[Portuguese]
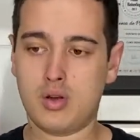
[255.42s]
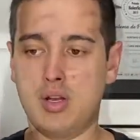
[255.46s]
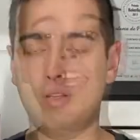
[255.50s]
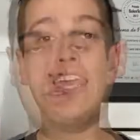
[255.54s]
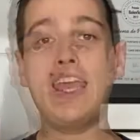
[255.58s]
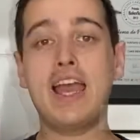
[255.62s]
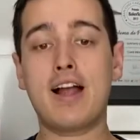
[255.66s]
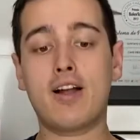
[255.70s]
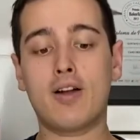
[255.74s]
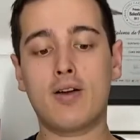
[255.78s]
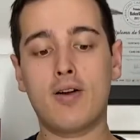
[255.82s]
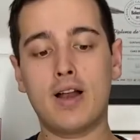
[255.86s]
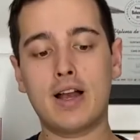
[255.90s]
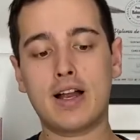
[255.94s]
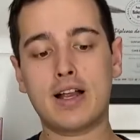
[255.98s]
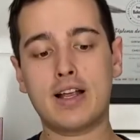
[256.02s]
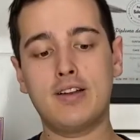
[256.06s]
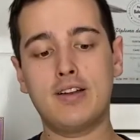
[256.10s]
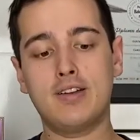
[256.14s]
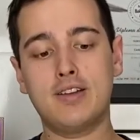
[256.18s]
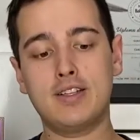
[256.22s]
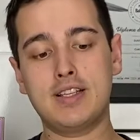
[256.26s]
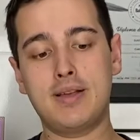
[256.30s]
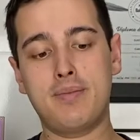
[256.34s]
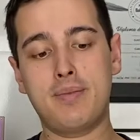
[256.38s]
E agora
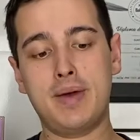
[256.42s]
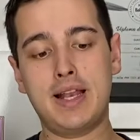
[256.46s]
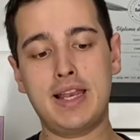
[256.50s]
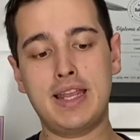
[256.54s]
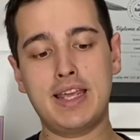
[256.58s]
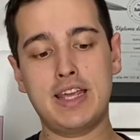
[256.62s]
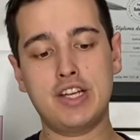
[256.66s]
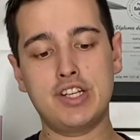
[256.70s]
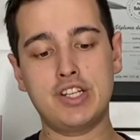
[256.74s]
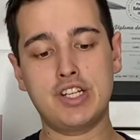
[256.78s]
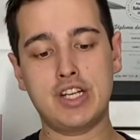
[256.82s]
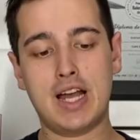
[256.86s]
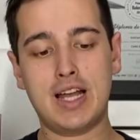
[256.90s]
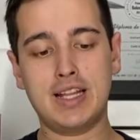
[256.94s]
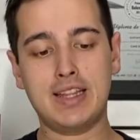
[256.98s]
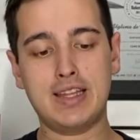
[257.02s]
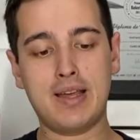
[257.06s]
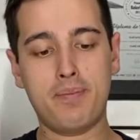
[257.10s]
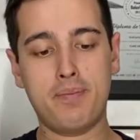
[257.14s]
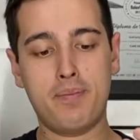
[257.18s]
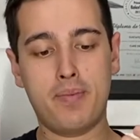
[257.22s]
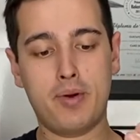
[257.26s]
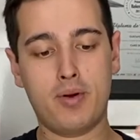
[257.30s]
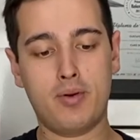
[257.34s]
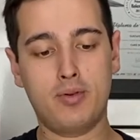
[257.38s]
que a nossa balinha já
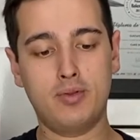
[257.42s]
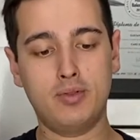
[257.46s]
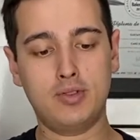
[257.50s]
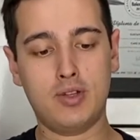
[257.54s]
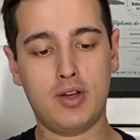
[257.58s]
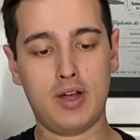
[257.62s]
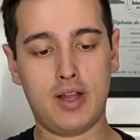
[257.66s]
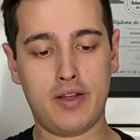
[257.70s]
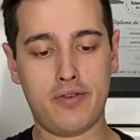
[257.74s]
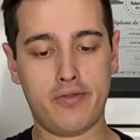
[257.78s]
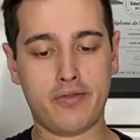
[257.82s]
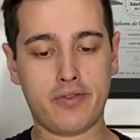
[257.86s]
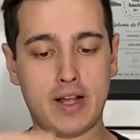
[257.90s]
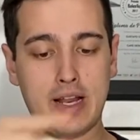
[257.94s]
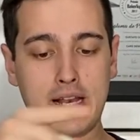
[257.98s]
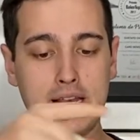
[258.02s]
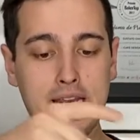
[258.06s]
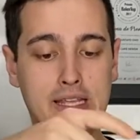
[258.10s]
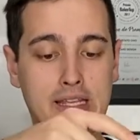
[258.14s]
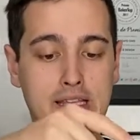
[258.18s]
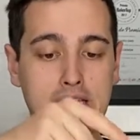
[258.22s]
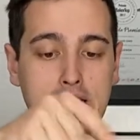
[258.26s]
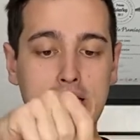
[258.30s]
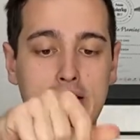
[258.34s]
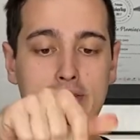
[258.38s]
tá pronta, ó, ela fica
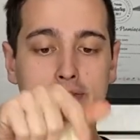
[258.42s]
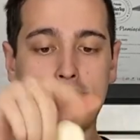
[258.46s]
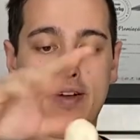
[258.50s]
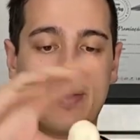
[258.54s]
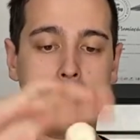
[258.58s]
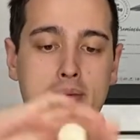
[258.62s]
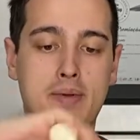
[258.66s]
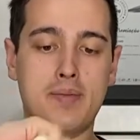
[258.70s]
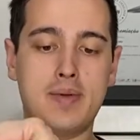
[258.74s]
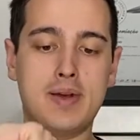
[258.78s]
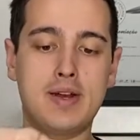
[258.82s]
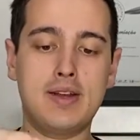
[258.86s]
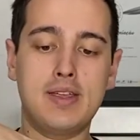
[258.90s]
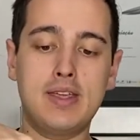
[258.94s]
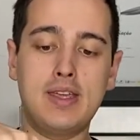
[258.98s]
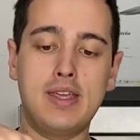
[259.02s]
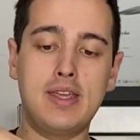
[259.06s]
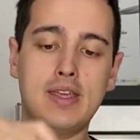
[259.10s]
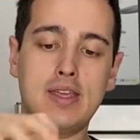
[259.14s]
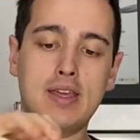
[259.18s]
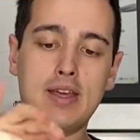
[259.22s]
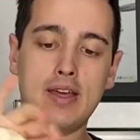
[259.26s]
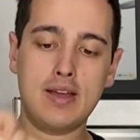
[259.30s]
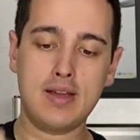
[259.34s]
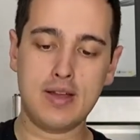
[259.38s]
linda, fica bem
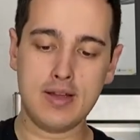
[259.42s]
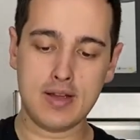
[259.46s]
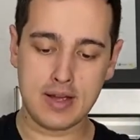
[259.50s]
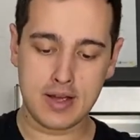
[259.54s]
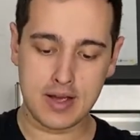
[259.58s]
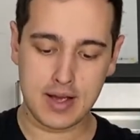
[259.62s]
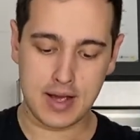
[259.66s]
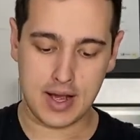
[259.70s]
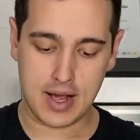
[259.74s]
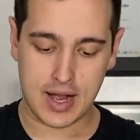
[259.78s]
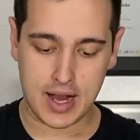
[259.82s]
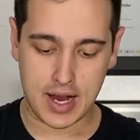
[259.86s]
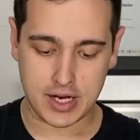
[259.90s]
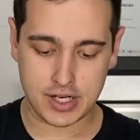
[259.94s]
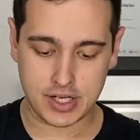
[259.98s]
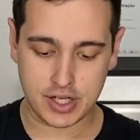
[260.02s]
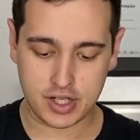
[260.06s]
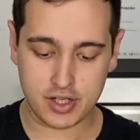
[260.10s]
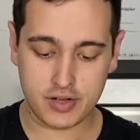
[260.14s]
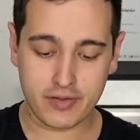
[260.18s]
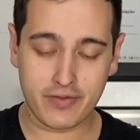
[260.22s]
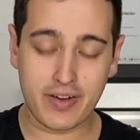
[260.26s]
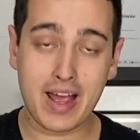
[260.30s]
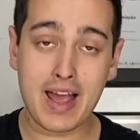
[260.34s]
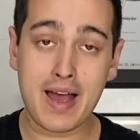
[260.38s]
branquinha. A
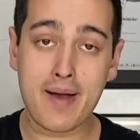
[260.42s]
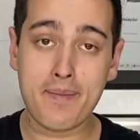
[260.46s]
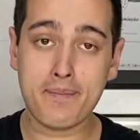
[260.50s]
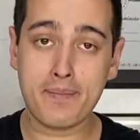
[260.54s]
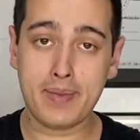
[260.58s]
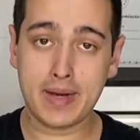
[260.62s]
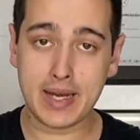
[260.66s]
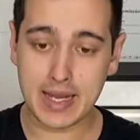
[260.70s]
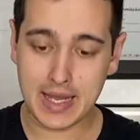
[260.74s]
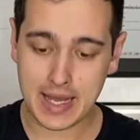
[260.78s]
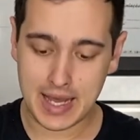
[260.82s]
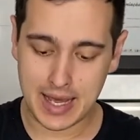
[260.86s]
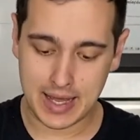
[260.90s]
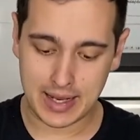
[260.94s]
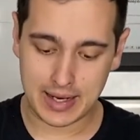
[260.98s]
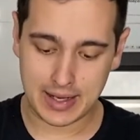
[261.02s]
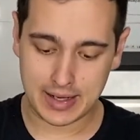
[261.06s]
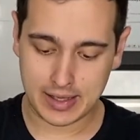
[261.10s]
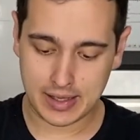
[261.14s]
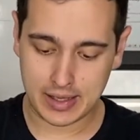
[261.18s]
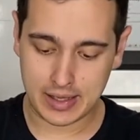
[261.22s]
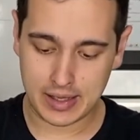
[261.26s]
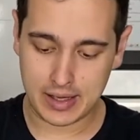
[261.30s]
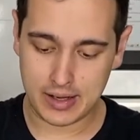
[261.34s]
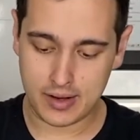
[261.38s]
gente vai abrir
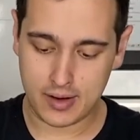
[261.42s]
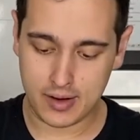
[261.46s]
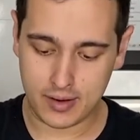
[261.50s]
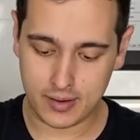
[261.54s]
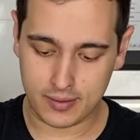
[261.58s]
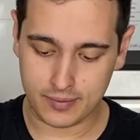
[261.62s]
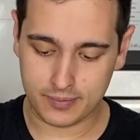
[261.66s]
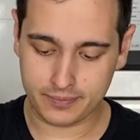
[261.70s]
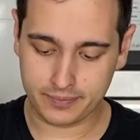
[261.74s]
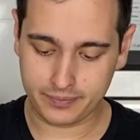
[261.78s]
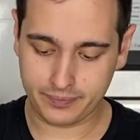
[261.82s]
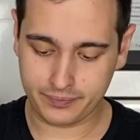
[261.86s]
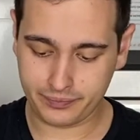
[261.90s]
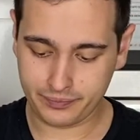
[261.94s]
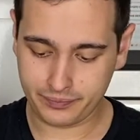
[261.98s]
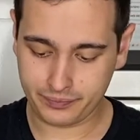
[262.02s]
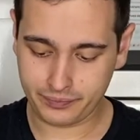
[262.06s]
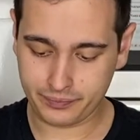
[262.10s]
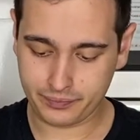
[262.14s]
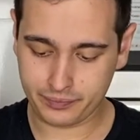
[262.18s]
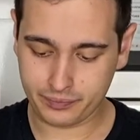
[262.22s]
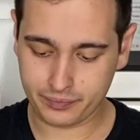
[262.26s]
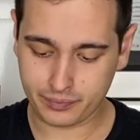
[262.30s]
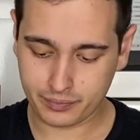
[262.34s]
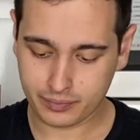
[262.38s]
ela aqui, ó,
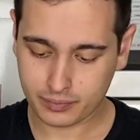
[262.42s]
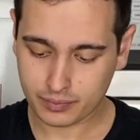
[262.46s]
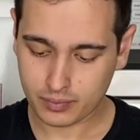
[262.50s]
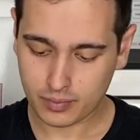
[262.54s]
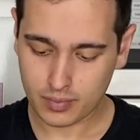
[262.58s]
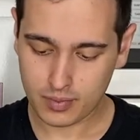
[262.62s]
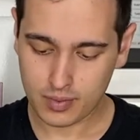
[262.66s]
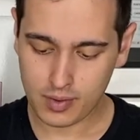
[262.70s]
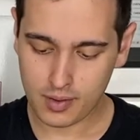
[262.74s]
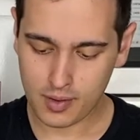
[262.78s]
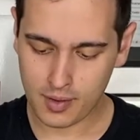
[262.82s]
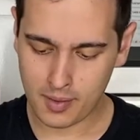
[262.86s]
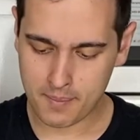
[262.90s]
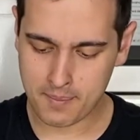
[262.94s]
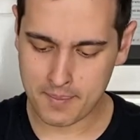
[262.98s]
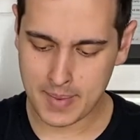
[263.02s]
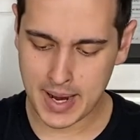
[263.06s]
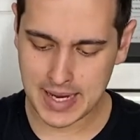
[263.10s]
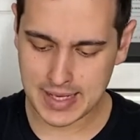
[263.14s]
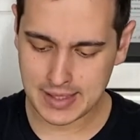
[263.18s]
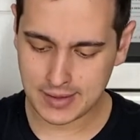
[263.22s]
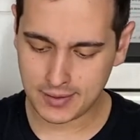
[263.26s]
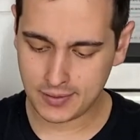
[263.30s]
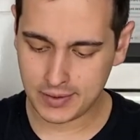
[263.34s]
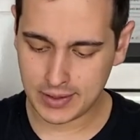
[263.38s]

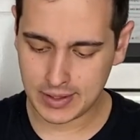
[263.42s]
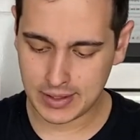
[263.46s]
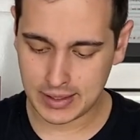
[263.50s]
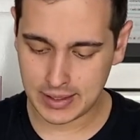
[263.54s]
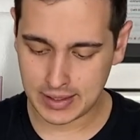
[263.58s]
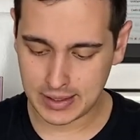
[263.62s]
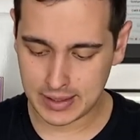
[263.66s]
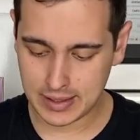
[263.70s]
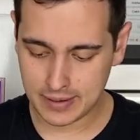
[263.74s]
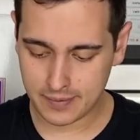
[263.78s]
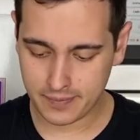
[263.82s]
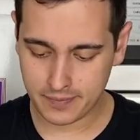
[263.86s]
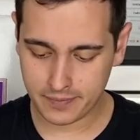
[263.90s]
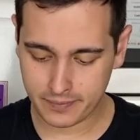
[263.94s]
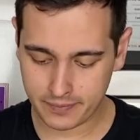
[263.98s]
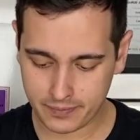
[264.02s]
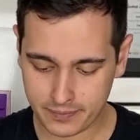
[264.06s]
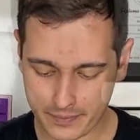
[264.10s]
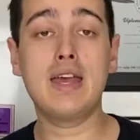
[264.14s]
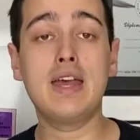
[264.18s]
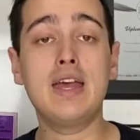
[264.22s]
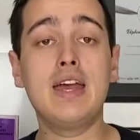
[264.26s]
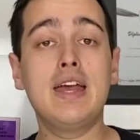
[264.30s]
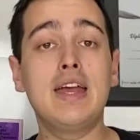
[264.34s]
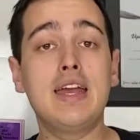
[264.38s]
mais fininha.
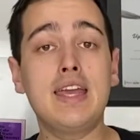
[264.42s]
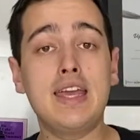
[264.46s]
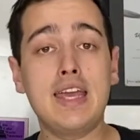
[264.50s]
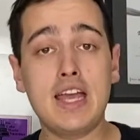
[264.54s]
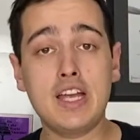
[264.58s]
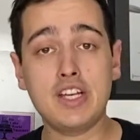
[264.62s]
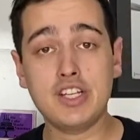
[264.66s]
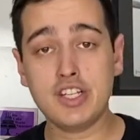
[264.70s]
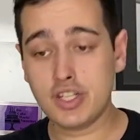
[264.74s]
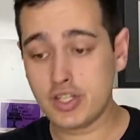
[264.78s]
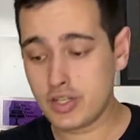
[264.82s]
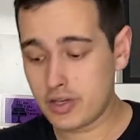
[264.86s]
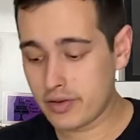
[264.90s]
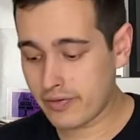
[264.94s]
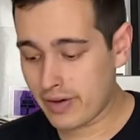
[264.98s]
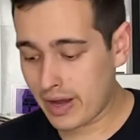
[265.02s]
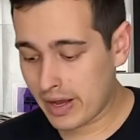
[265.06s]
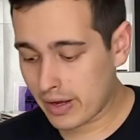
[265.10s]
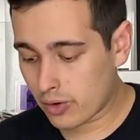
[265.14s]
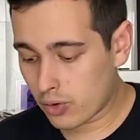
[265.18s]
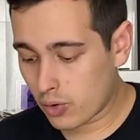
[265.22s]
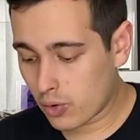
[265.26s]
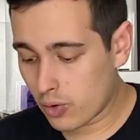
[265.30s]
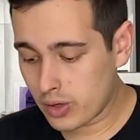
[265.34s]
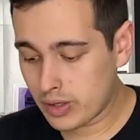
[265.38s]
E a gente
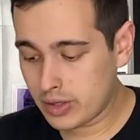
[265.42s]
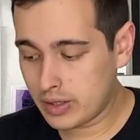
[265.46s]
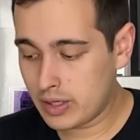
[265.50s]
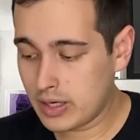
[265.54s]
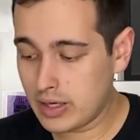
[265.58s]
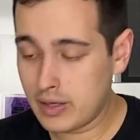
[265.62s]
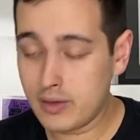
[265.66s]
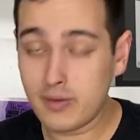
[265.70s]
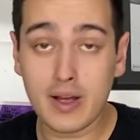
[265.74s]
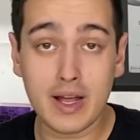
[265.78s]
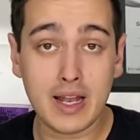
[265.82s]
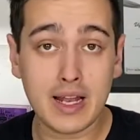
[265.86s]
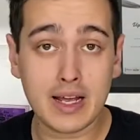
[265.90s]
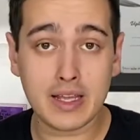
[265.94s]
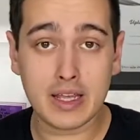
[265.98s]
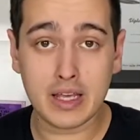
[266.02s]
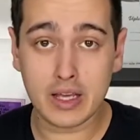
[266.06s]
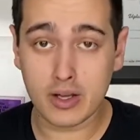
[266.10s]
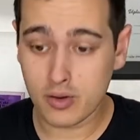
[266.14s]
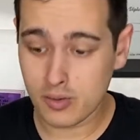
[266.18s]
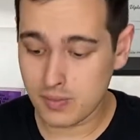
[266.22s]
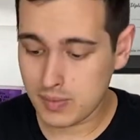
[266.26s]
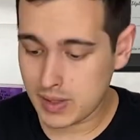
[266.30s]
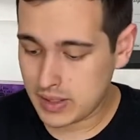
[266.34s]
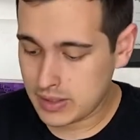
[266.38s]
vai cortando ela
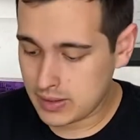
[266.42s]
aqui com uma